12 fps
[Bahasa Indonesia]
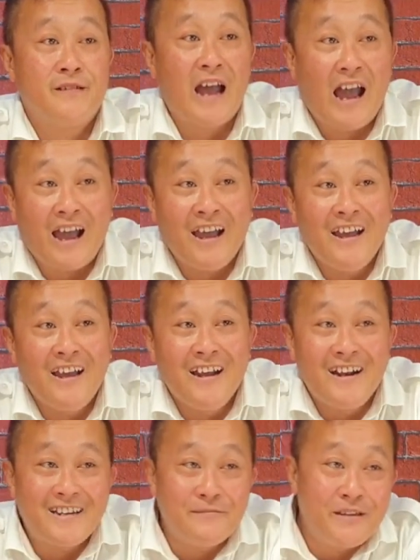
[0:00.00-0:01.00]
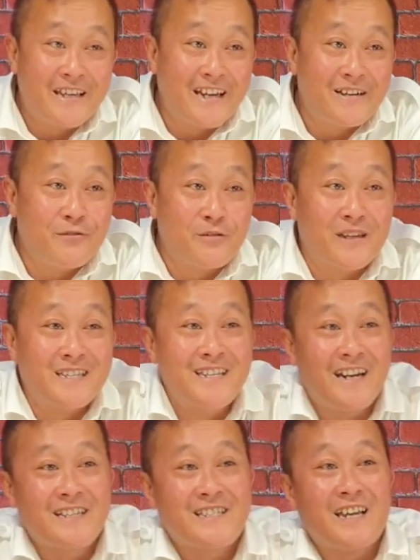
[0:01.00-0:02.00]
Nah, demikian informasi
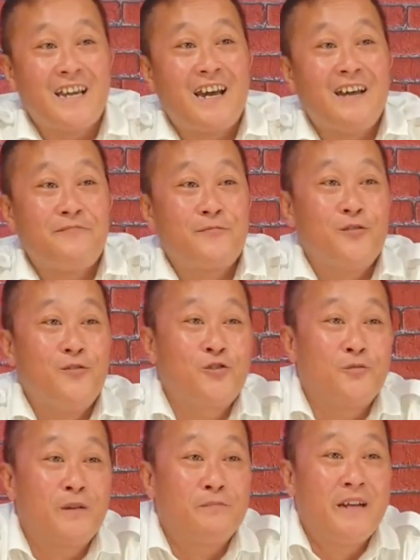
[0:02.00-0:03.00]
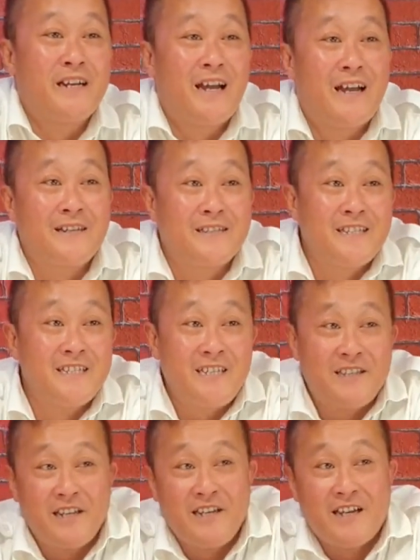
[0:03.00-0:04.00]
dari saya untuk perbedaan
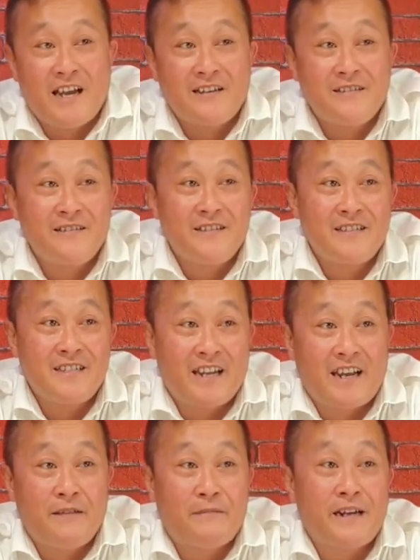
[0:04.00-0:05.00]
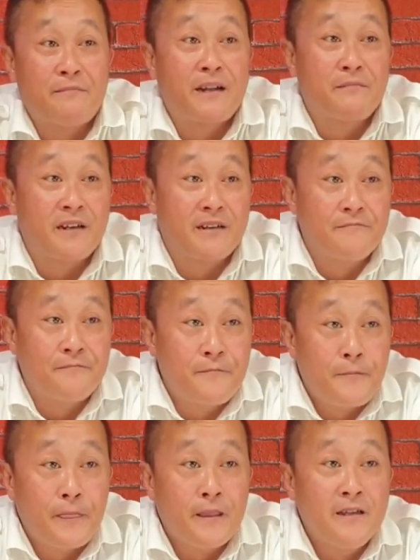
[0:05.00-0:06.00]
CCTV dan CRE pada marmer.
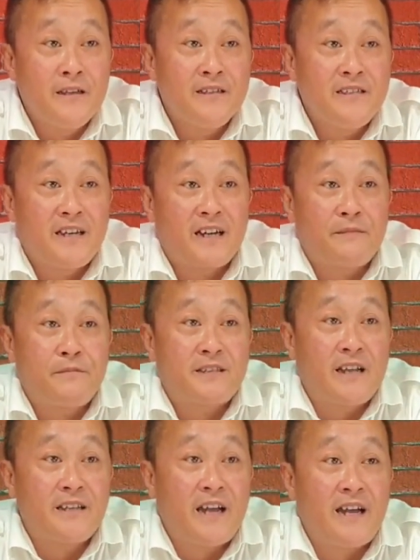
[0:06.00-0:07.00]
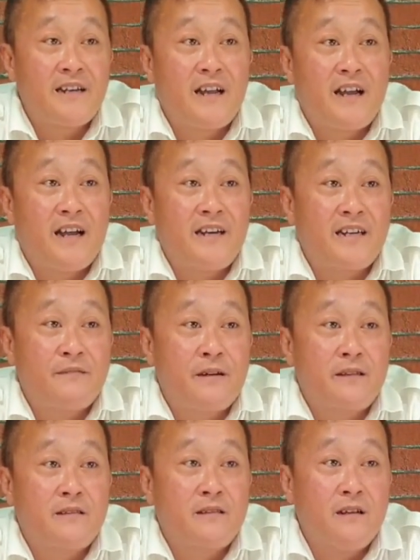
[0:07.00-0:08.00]
Jika ada pertanyaan, Anda
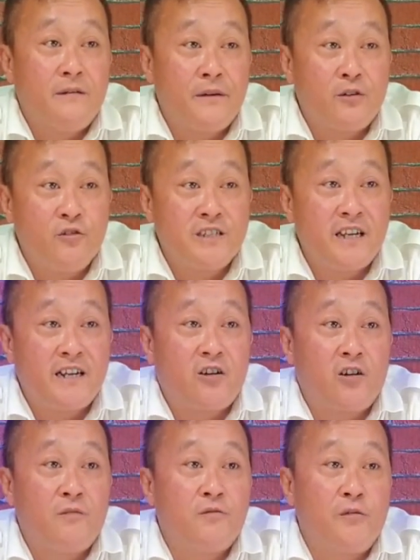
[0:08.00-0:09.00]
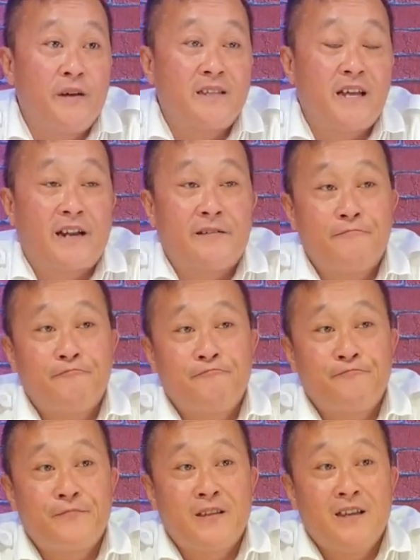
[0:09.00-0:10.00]
dapat menulisnya di kolom komentar.
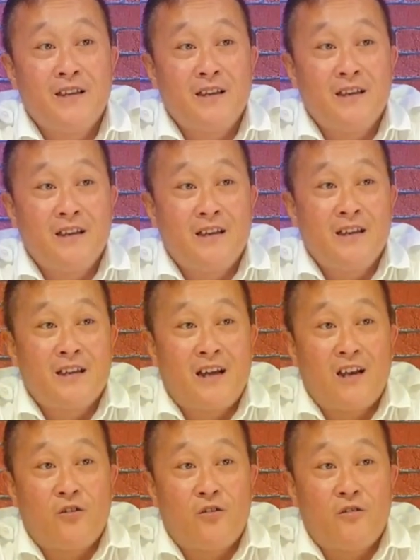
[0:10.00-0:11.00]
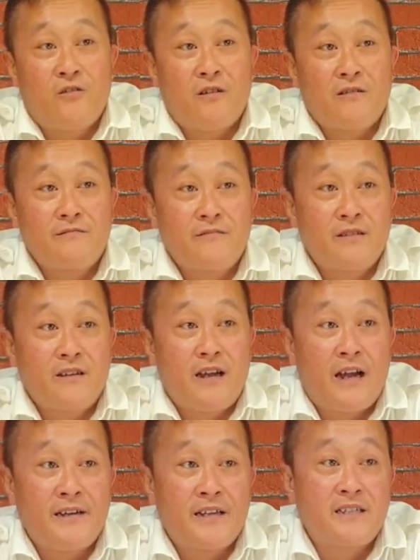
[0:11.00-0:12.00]
Kalau
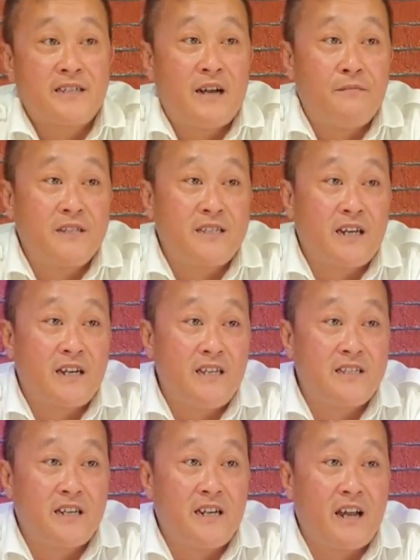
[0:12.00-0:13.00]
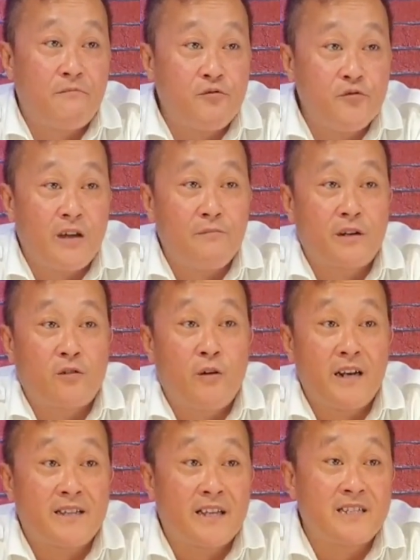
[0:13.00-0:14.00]
Anda sedang mencari-cari lampu yang
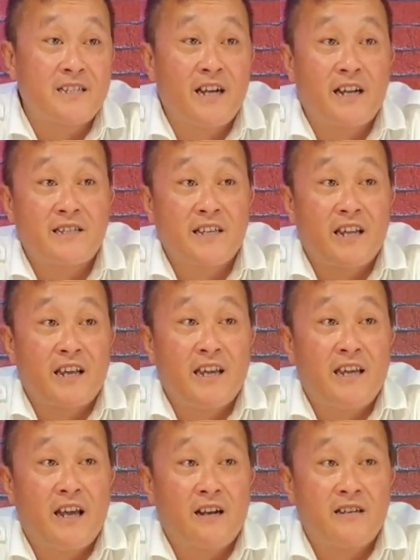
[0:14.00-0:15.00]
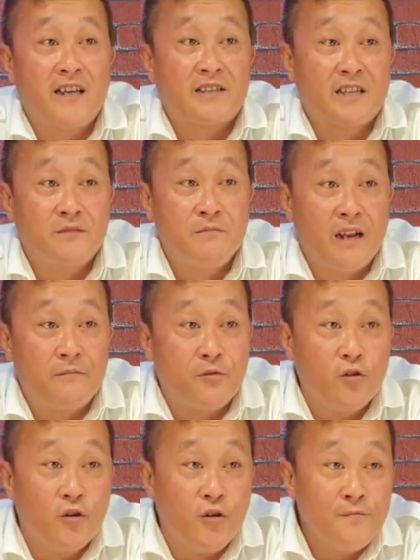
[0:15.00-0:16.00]
berkualitas dengan CRE yang di atas
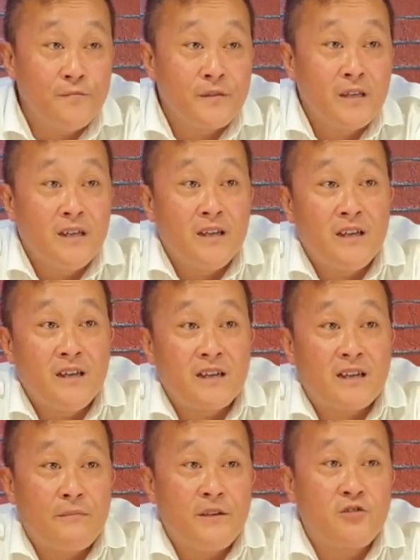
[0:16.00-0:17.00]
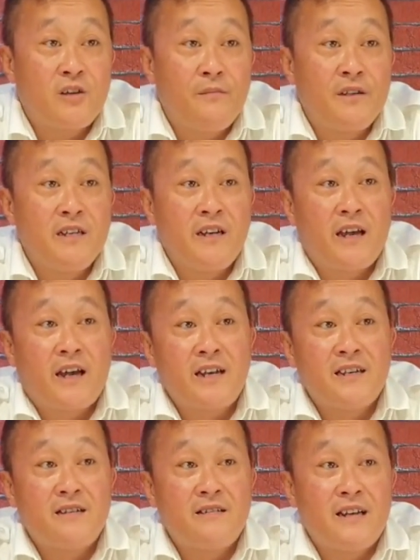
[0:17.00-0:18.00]
90, kami juga
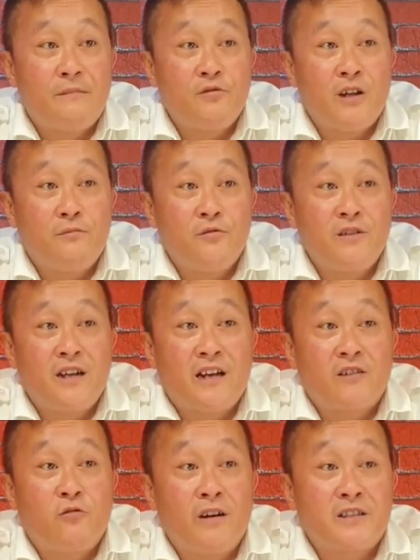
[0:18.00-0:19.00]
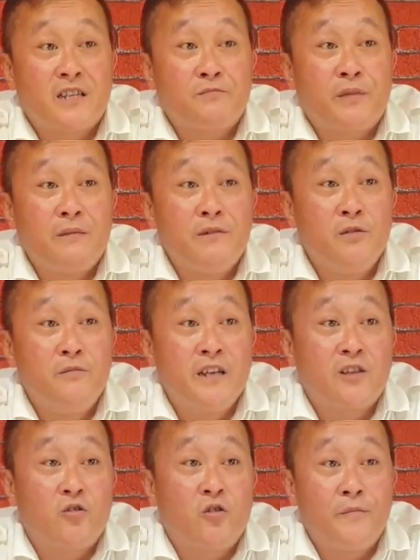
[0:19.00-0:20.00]
menyediakan lampu-lampu dengan kualitas premium
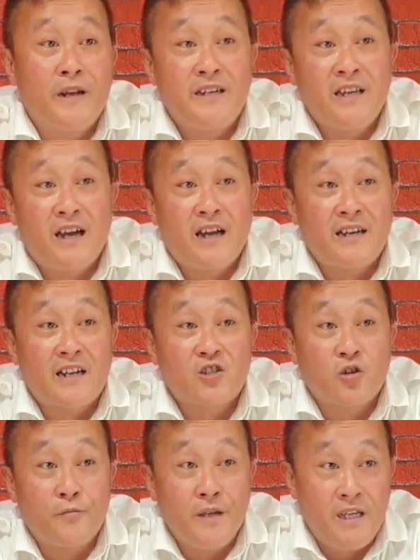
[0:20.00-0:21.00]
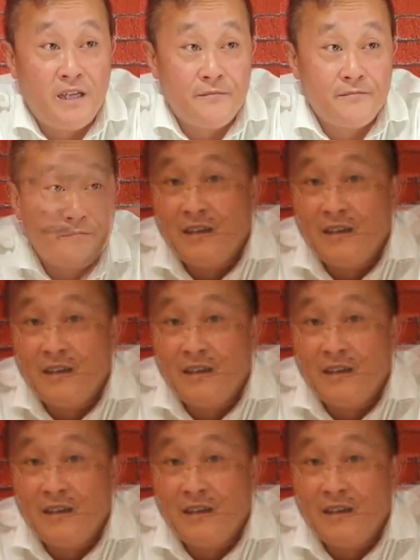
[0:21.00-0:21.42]
di Tokopedia dan Shopee.